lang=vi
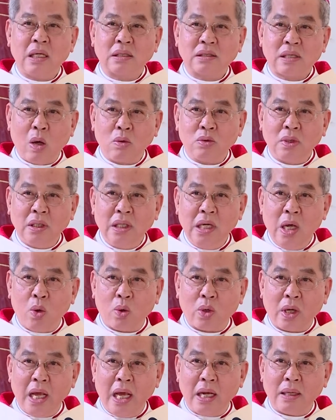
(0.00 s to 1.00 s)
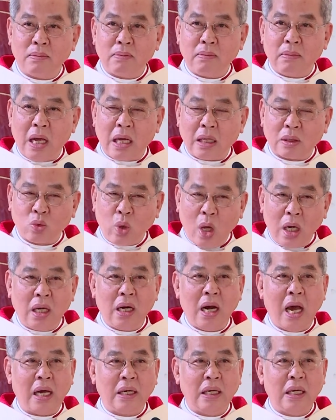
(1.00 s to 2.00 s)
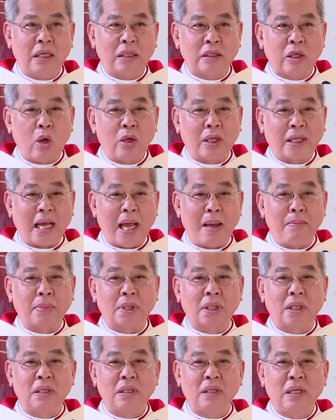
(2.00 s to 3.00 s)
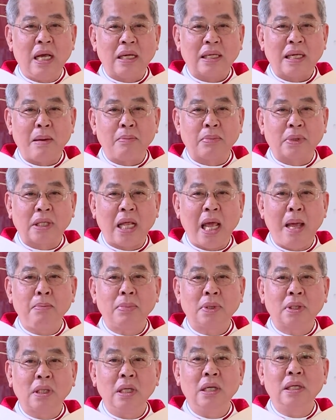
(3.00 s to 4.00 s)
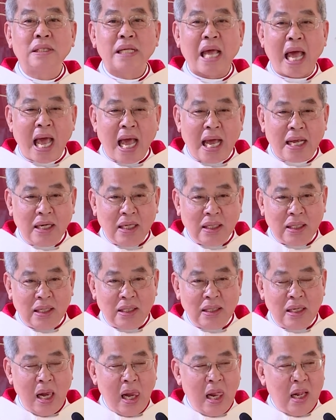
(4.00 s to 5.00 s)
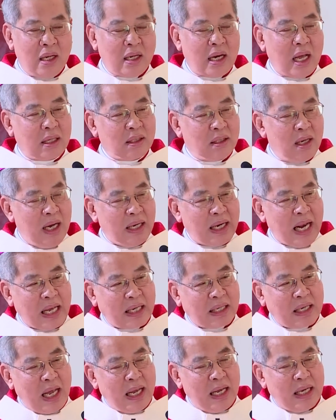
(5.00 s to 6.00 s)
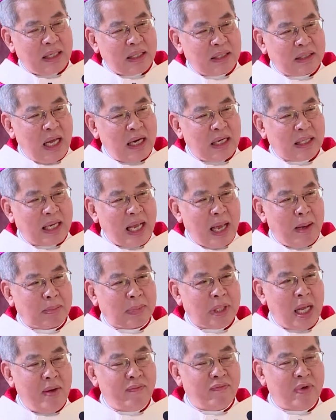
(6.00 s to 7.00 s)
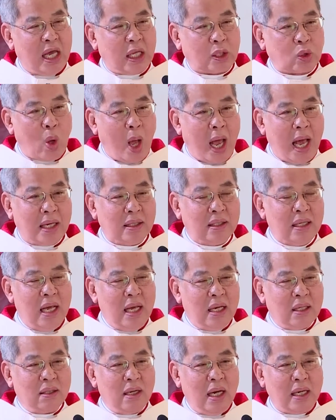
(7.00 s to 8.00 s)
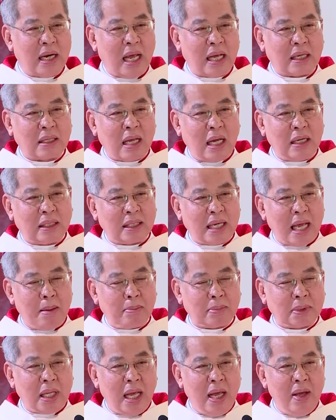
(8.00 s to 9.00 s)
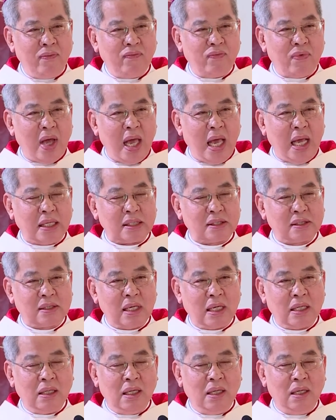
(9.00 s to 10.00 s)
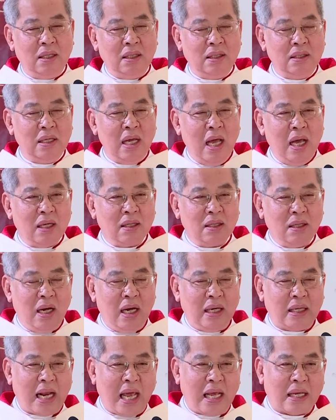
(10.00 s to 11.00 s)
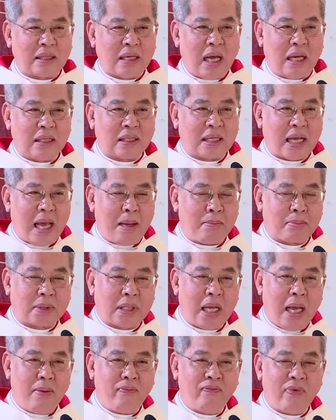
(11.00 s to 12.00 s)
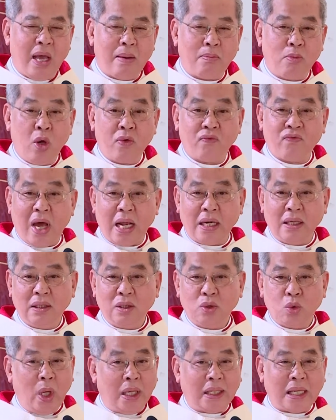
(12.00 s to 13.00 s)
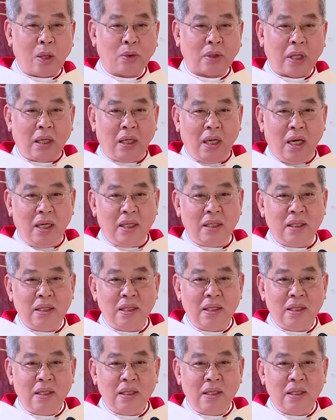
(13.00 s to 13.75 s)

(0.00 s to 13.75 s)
trong những điều kiện mà thuận lợi đó người ta còn kèm kèm thêm tư gia nữa người này cần kèm thêm về toán, người này cần kèm thêm về sinh ngữ, người này cần kèm thêm về môn văn, tùy theo từng người.